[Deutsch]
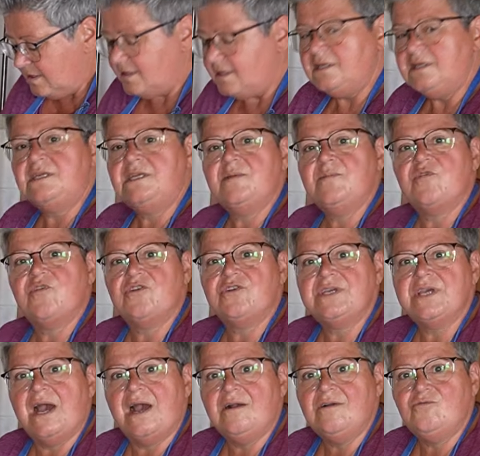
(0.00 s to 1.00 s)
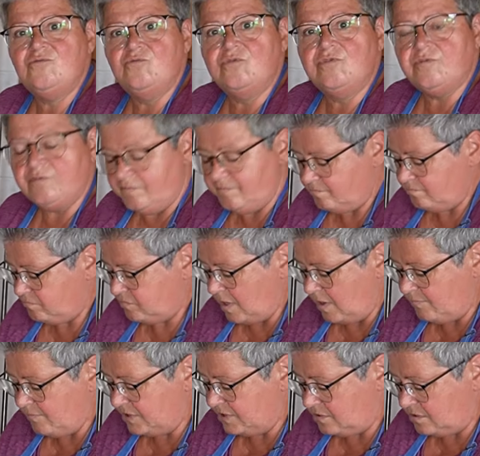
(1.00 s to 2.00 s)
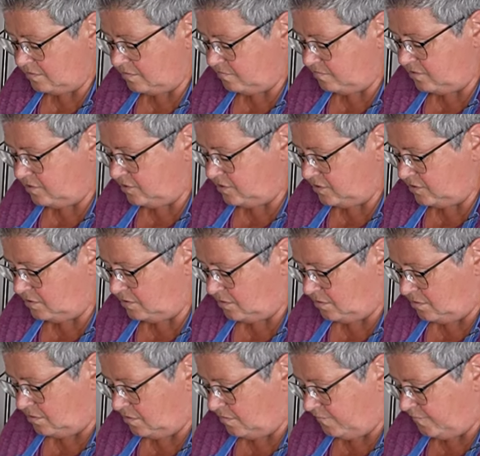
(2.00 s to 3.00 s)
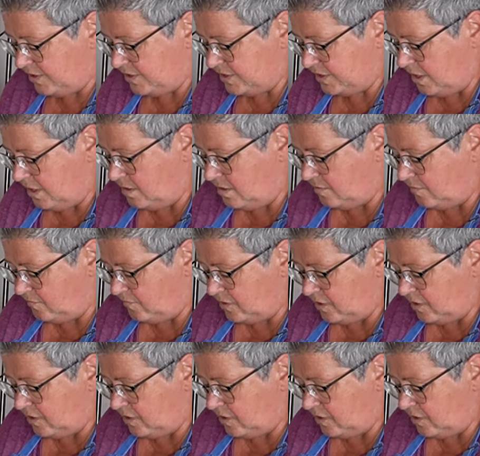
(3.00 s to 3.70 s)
Ich nehme solche Akkus, damit das nicht äh, vertan ist.